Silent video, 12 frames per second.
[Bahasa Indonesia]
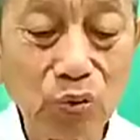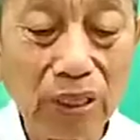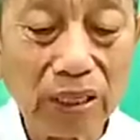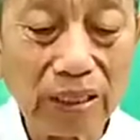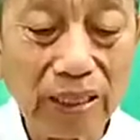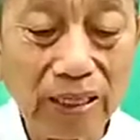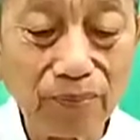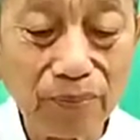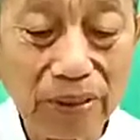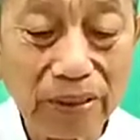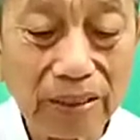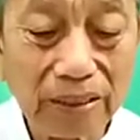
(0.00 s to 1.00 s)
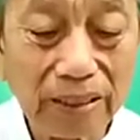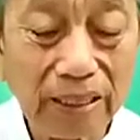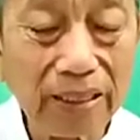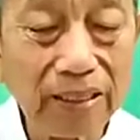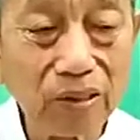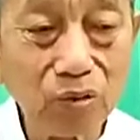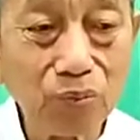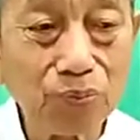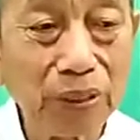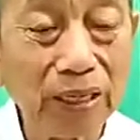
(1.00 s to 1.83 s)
dua kelamin nek niku